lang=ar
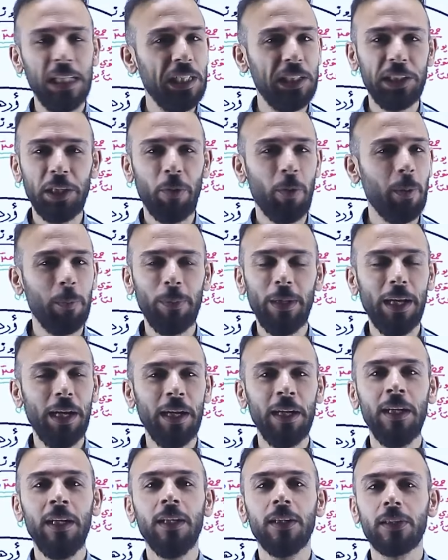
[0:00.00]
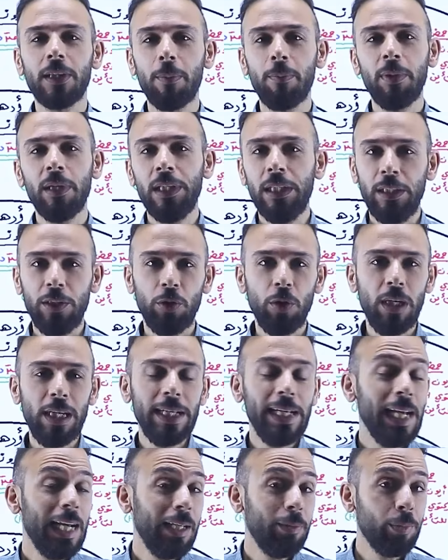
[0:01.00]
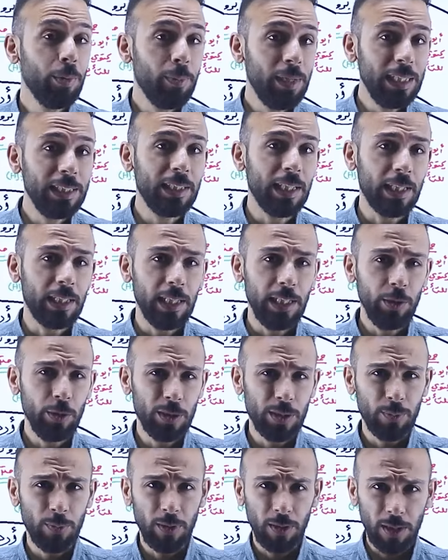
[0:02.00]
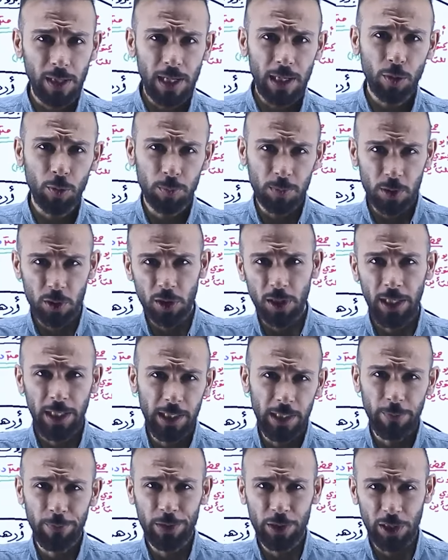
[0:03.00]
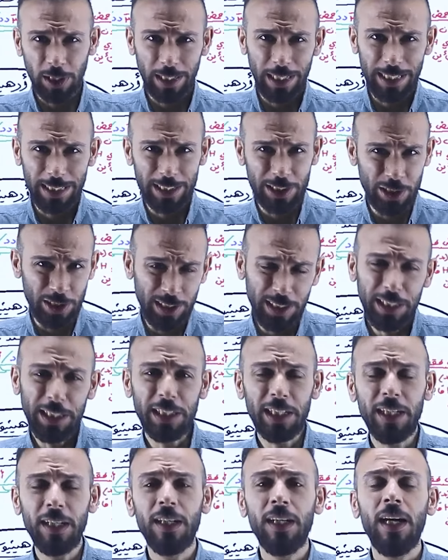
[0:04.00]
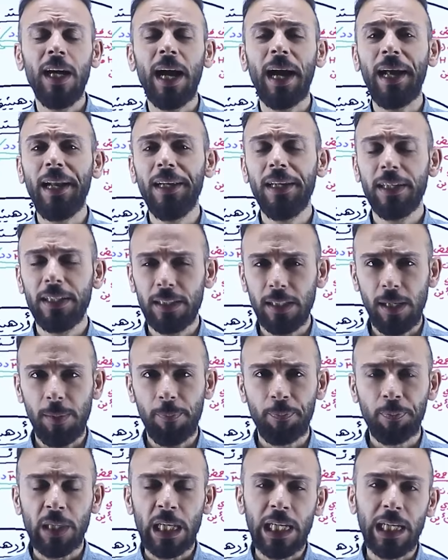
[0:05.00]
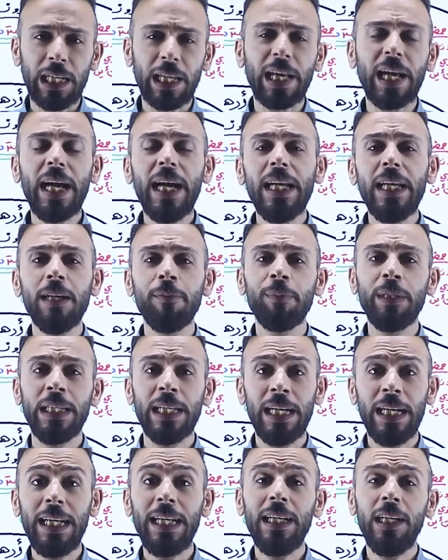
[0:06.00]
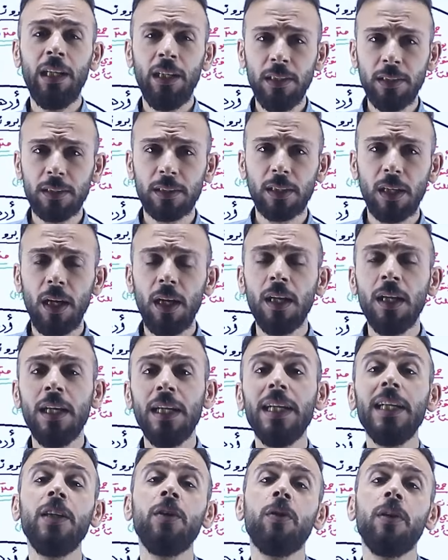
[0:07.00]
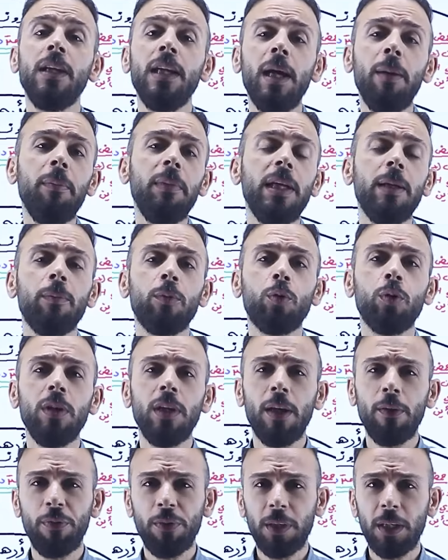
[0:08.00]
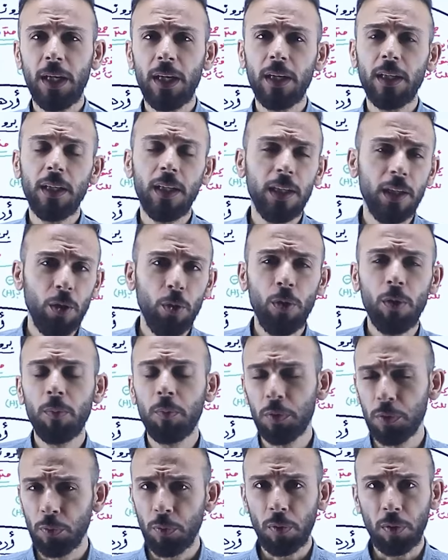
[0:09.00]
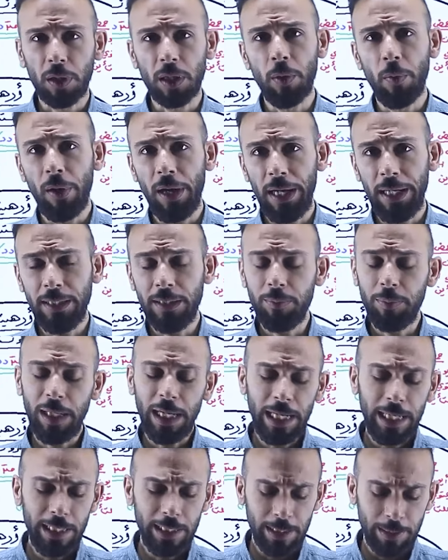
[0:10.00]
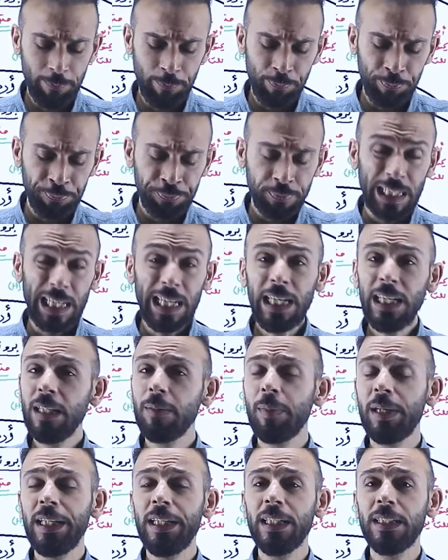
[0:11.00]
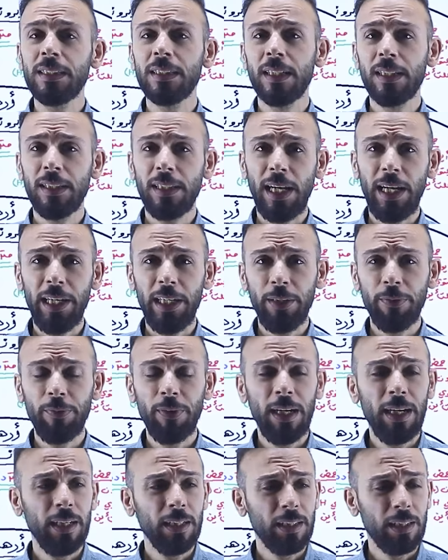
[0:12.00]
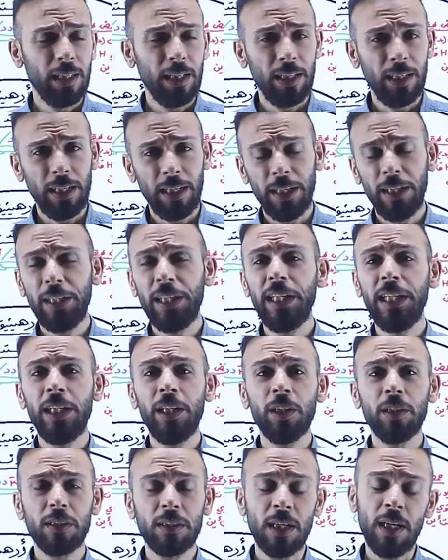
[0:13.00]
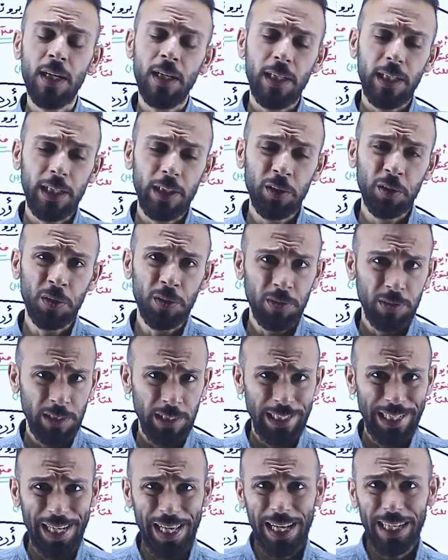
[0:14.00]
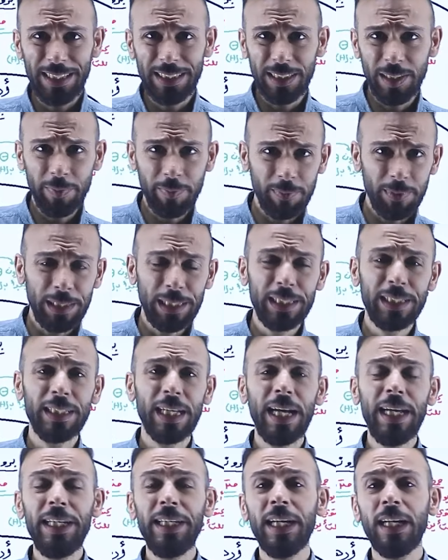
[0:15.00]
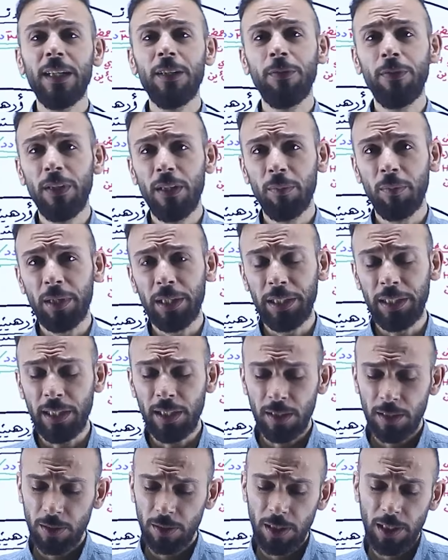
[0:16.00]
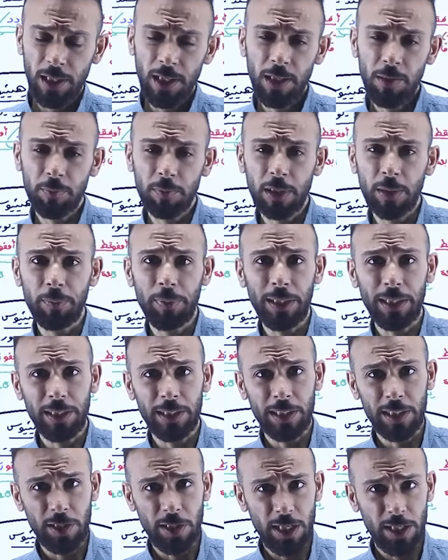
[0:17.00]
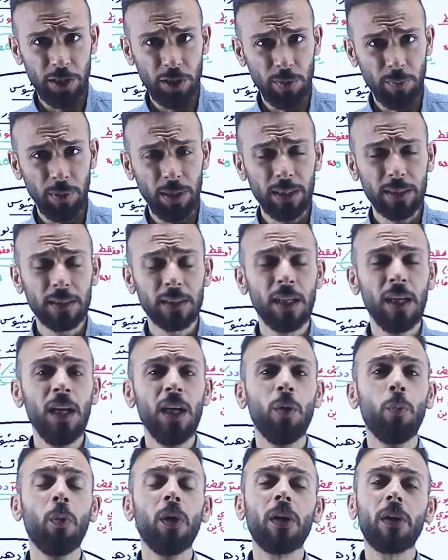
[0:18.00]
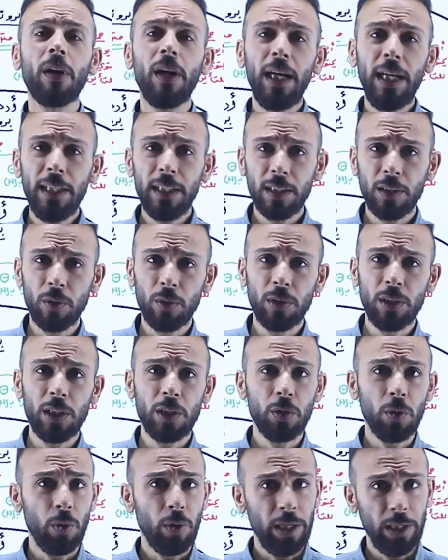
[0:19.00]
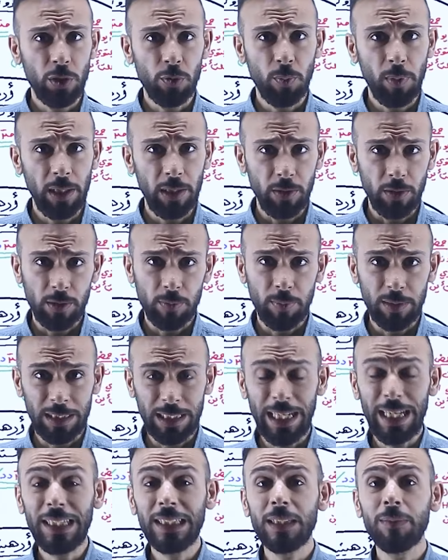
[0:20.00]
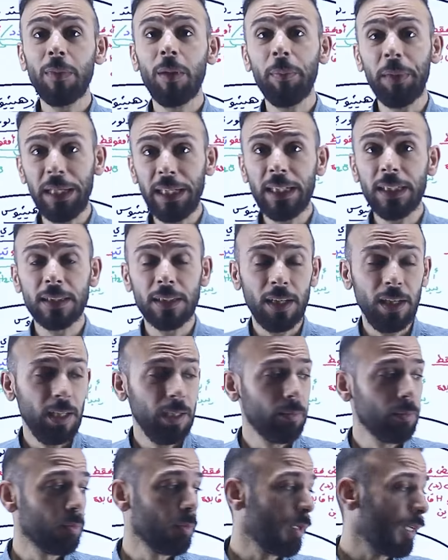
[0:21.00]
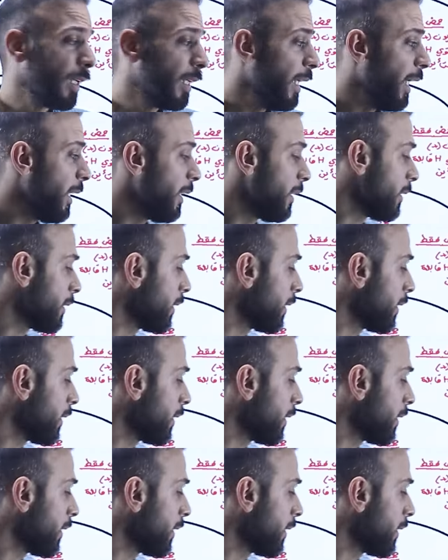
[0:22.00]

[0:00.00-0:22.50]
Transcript: الجواب لا طب شو اللي قاعد بميزك يا يوسف القاق وبتشرح لنا في شغلات جديدة عن الكتاب الغاية من هاي الحصة إنه نلملم كل أفكارنا للحموض والقواعد بحيث احنا ميزنا التعريفات للارهينيوس انه لازم يتأين في المية الحمض بينتج H بلس والقاعدة تنتج OH ماينس بس لازم اميز الحمض من خلال